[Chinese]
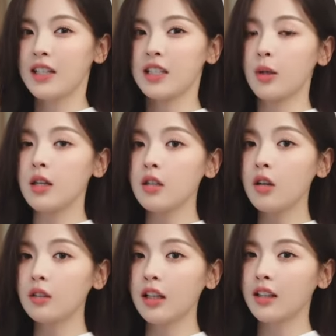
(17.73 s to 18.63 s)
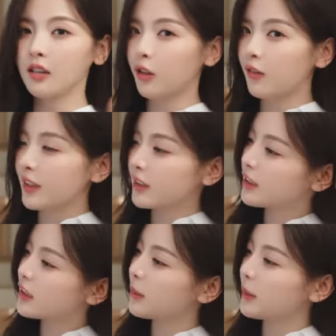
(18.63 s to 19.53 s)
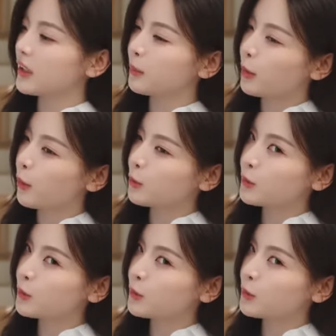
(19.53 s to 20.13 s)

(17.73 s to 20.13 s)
洗完之后呢，头发特别的蓬